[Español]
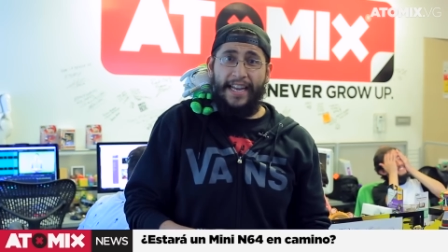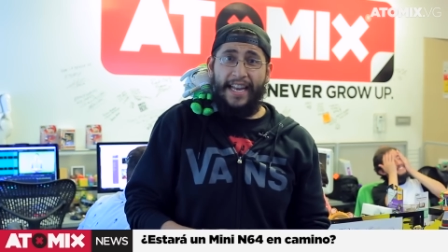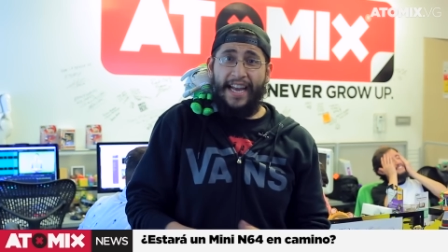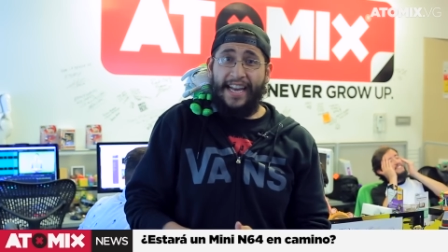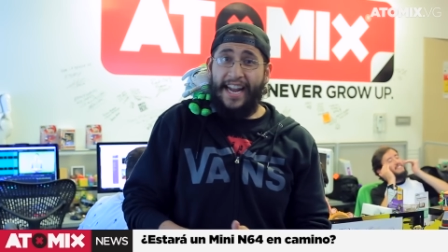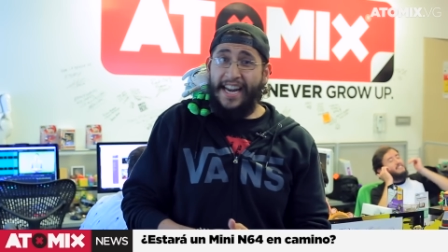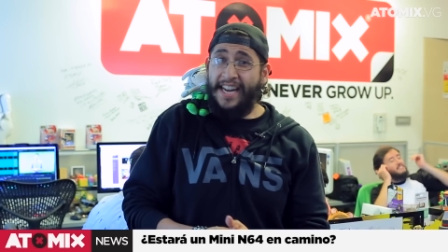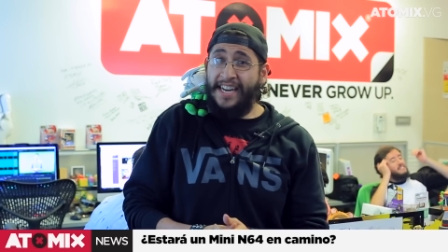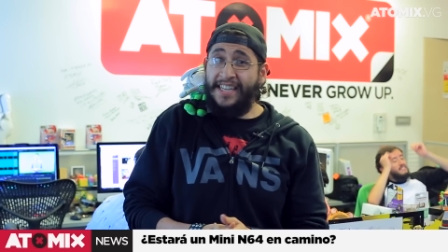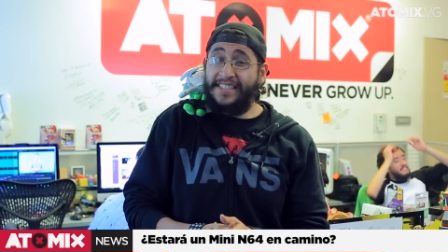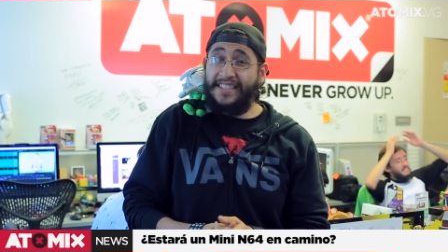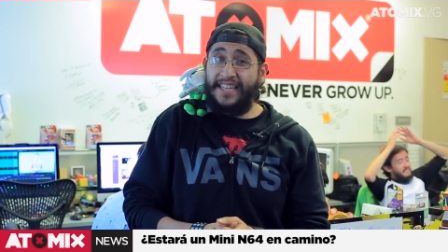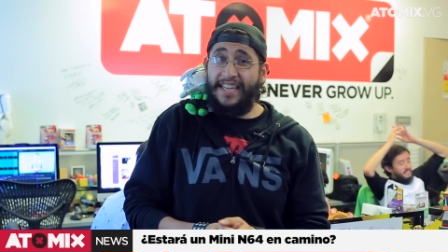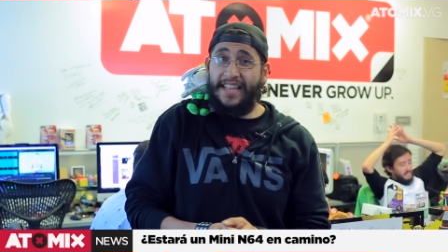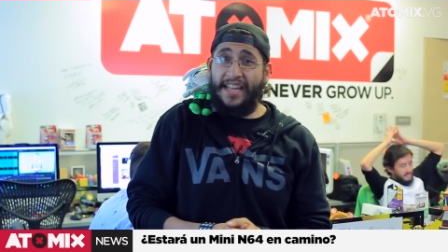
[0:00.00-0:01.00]
Y la gran N
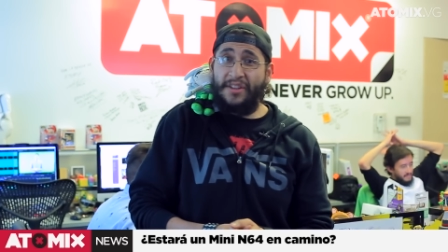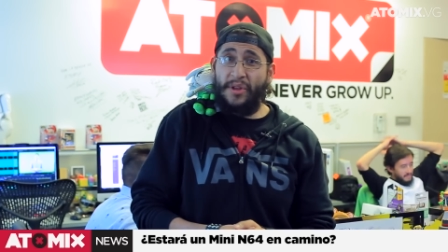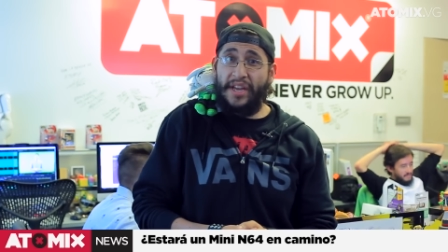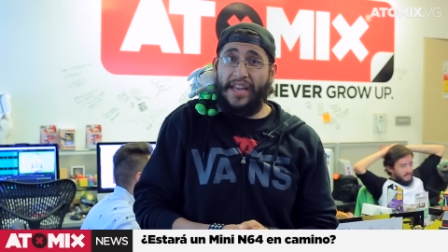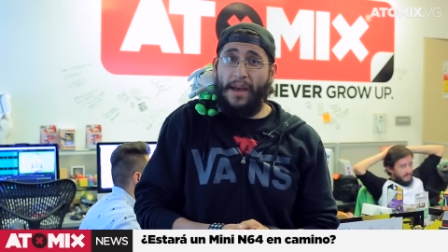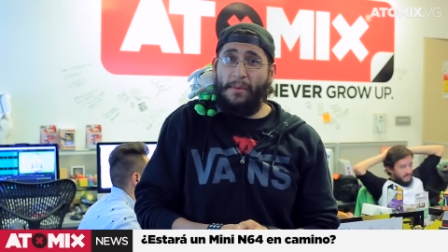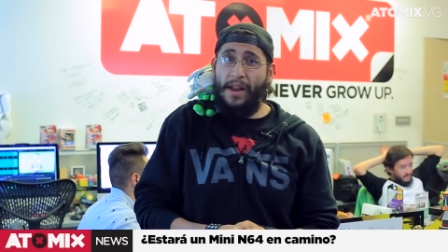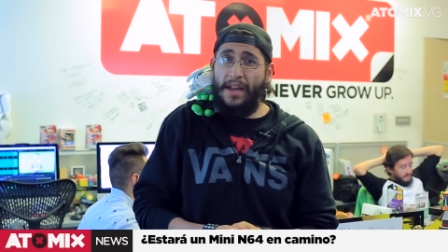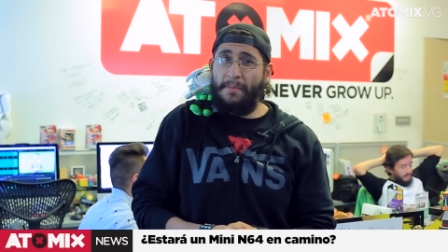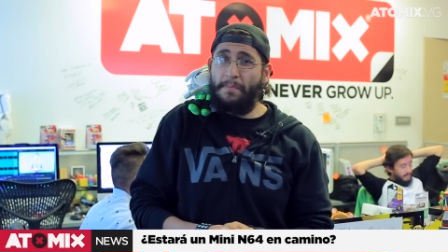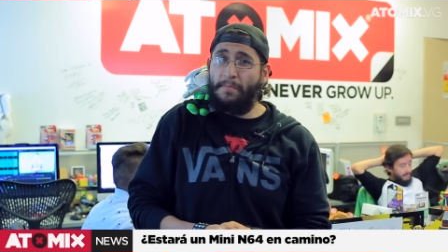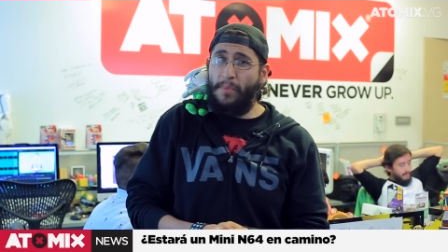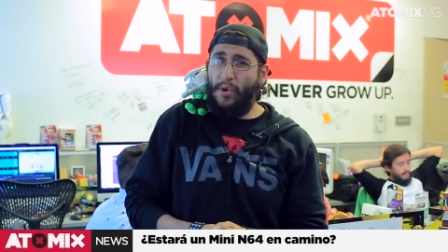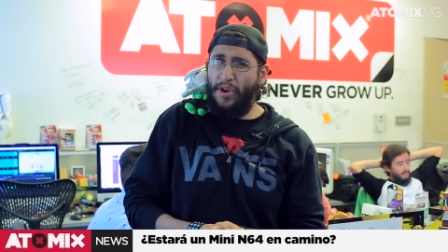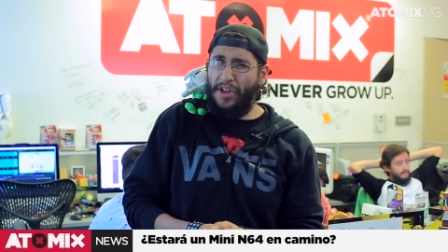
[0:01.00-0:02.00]
sigue dando de qué hablar
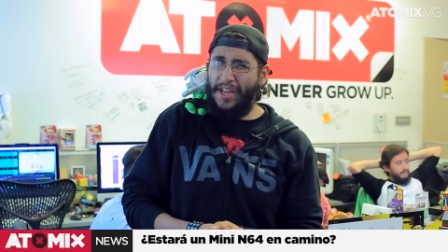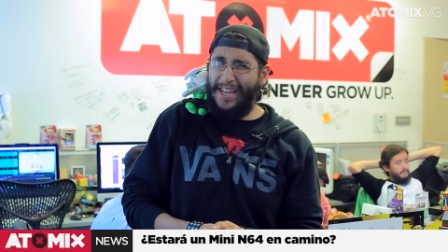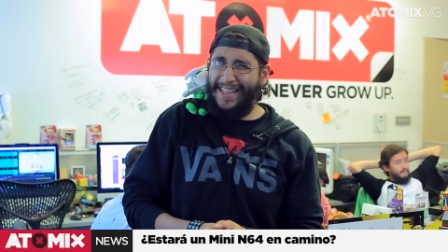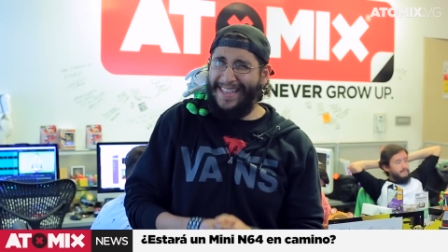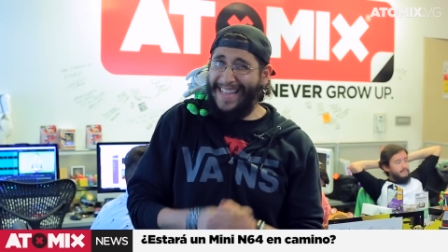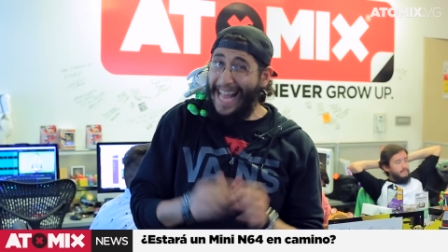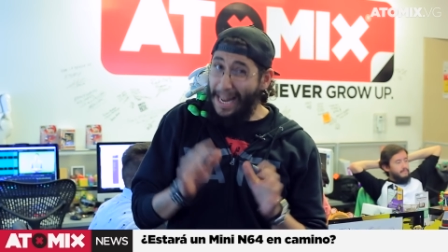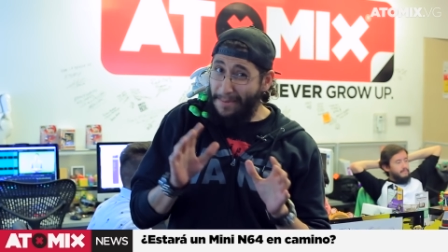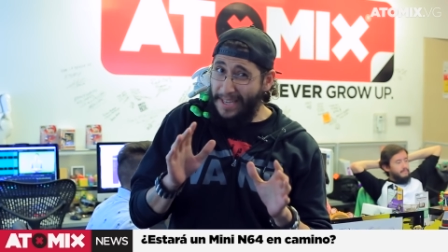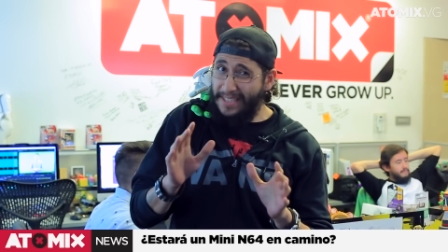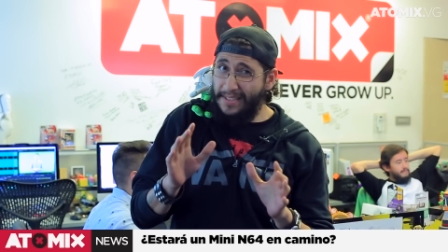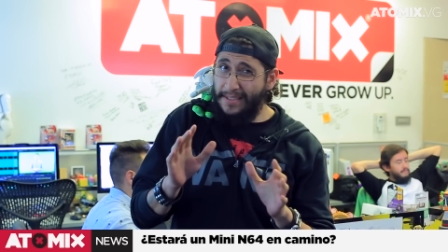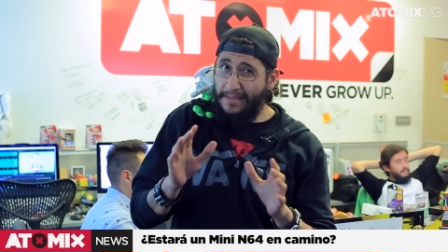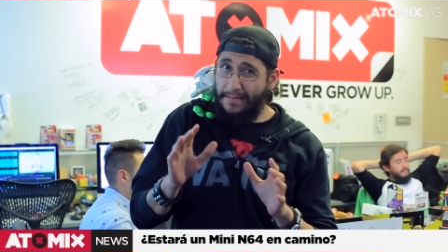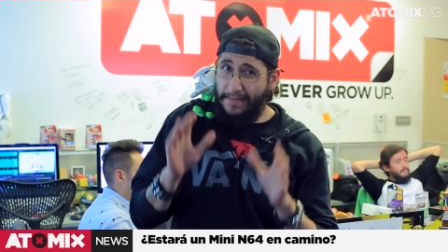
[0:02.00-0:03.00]
porque tal
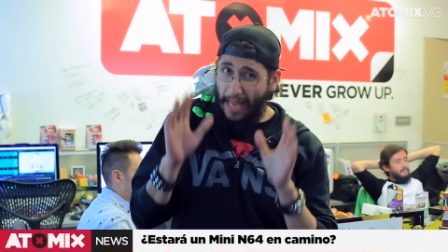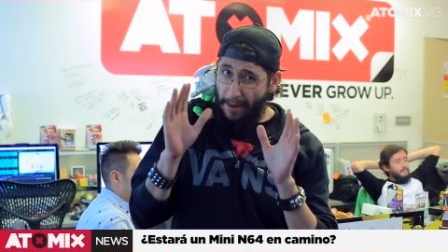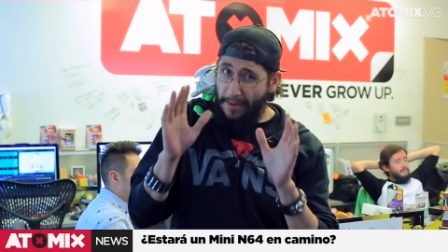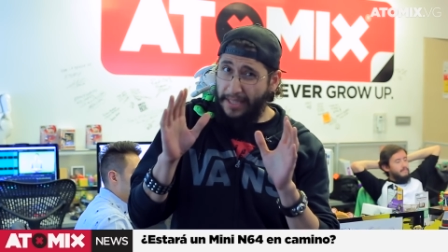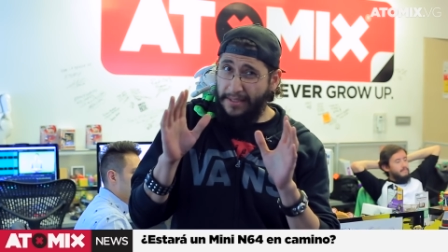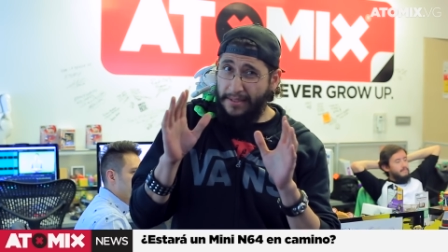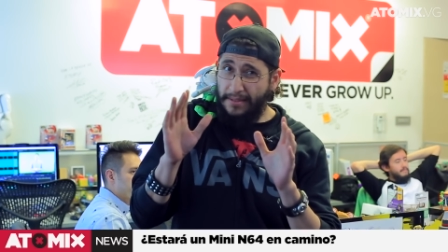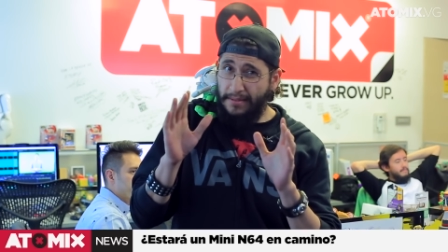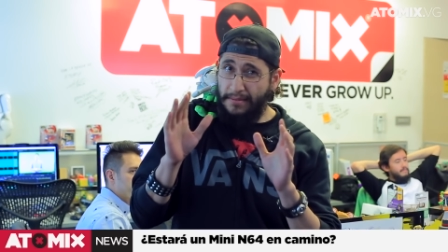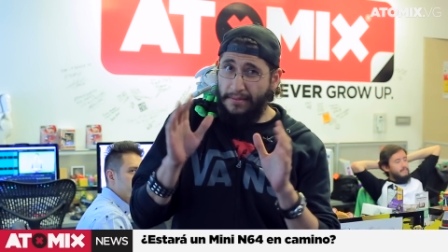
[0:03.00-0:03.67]
vez, tal vez,